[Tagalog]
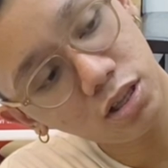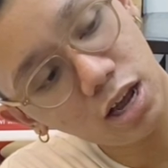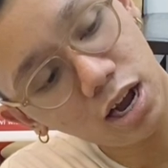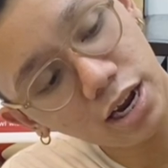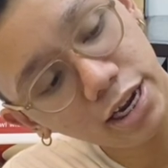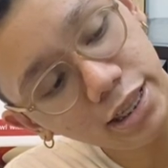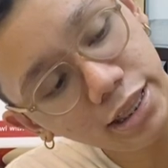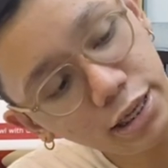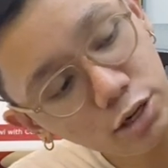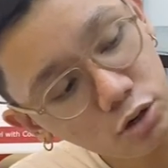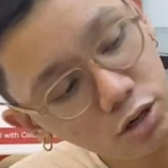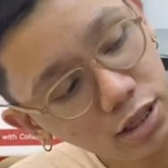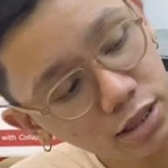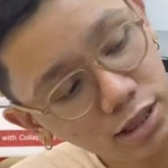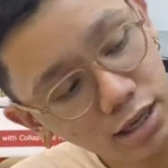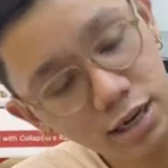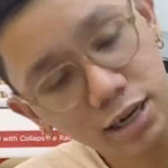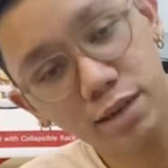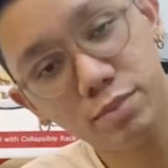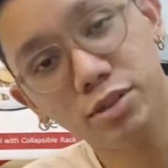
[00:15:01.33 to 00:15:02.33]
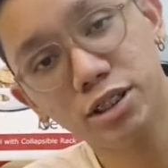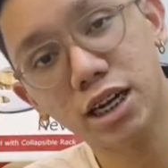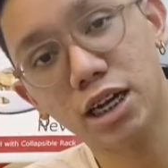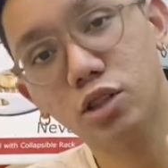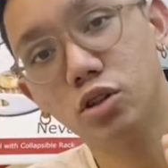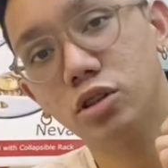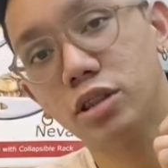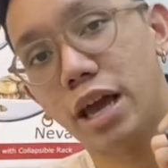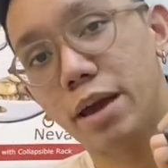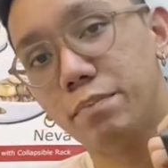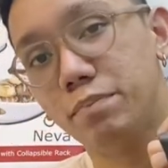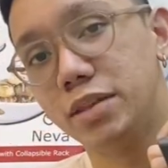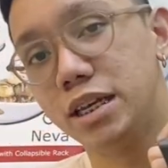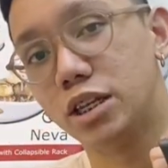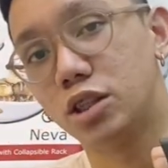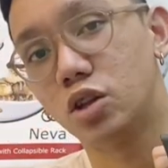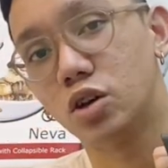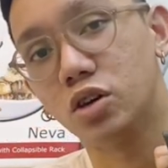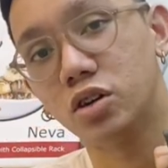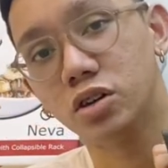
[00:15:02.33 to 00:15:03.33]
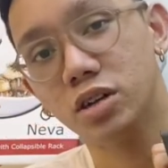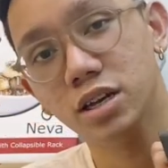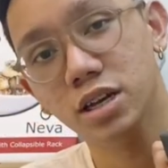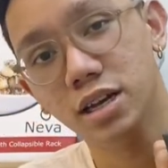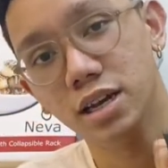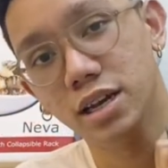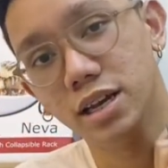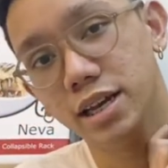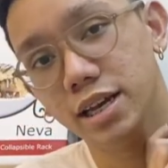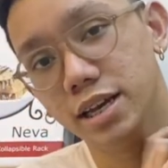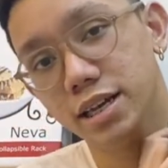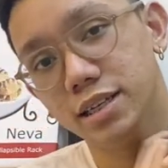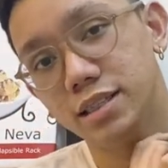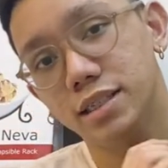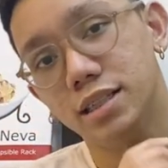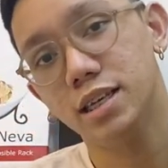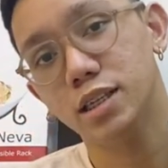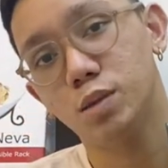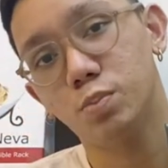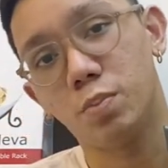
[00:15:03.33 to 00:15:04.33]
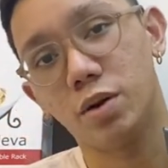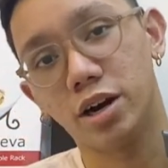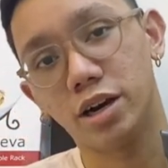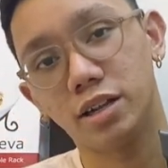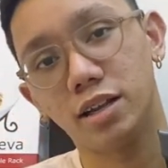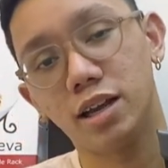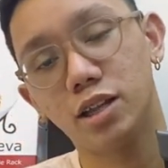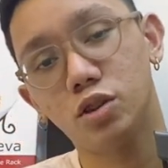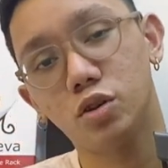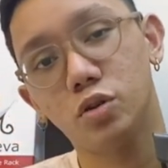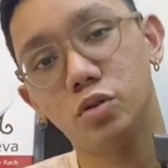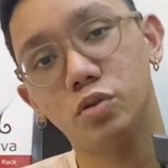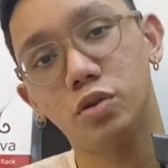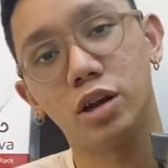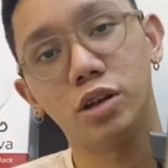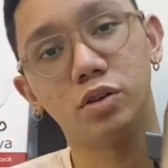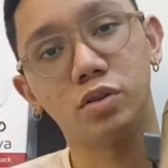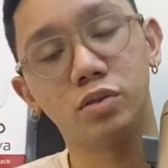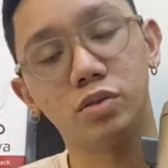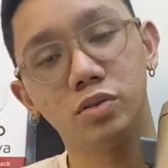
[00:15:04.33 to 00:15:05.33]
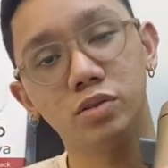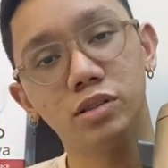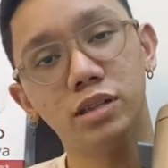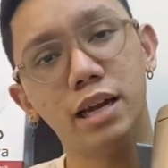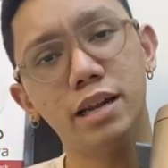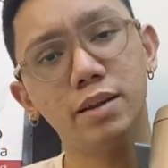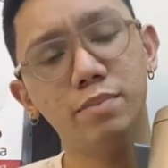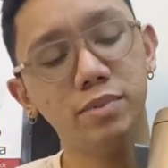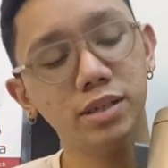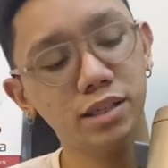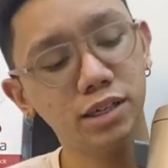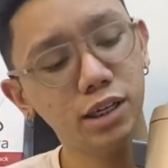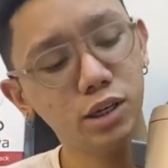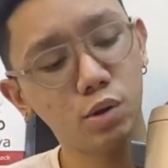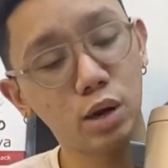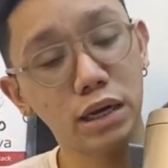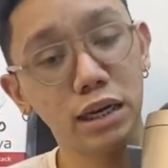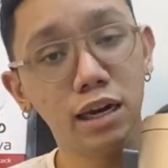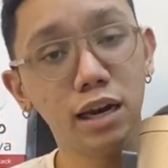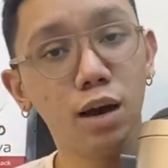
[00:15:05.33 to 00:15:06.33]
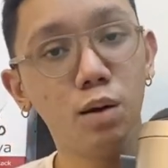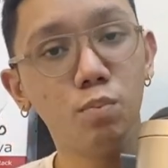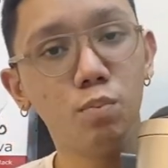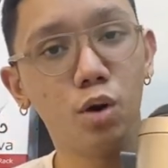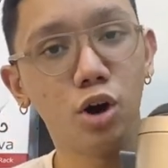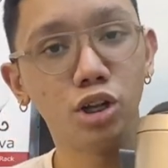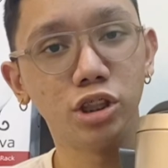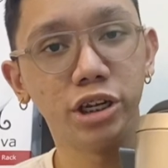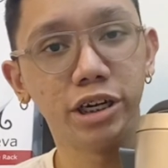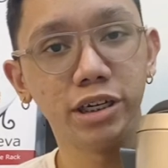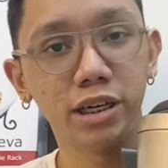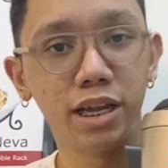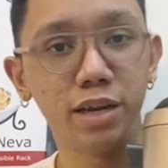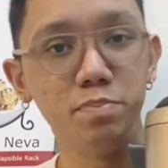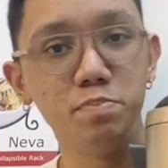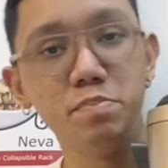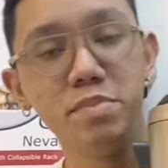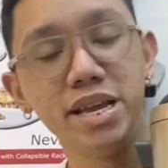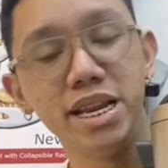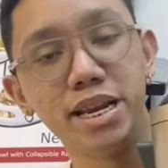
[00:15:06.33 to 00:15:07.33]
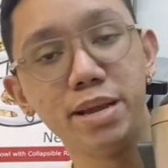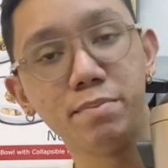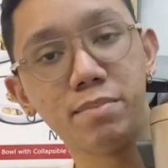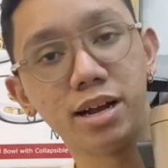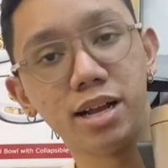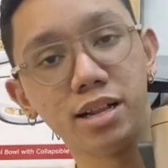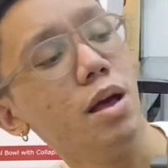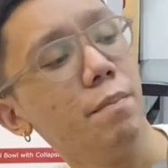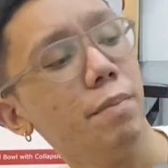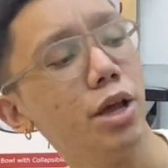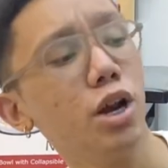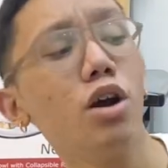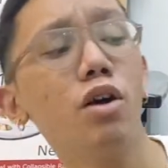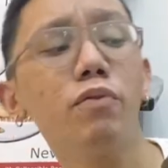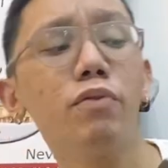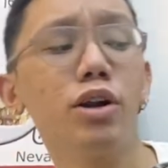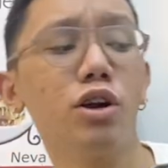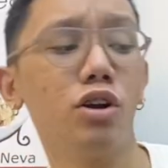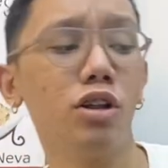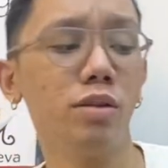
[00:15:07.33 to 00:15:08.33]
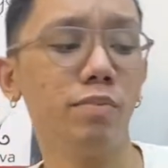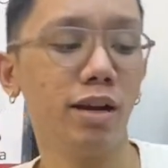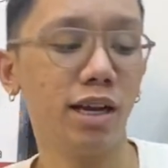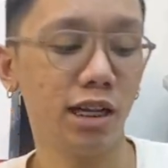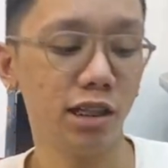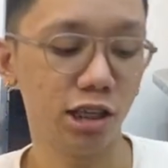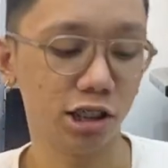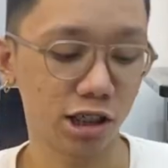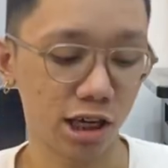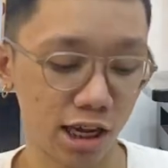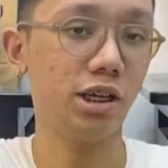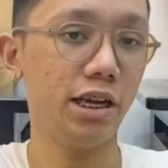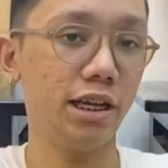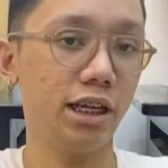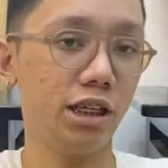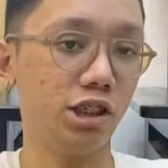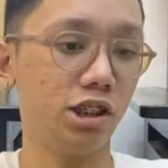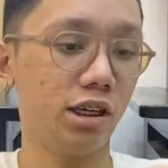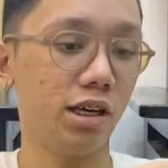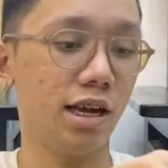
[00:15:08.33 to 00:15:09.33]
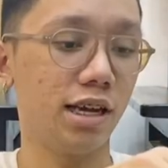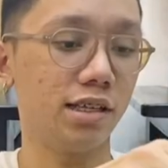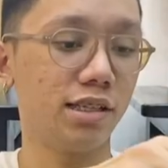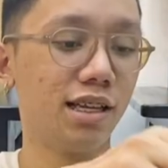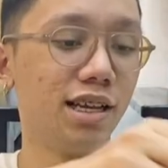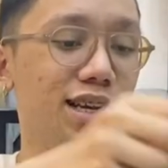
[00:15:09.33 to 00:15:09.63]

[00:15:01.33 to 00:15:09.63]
Ang hindi ko lang talaga masyado type dito is this part. Itong ano. Sana mas ginawa nilang modern and minimal. Pero overall, maganda siya. Ayan siya guys.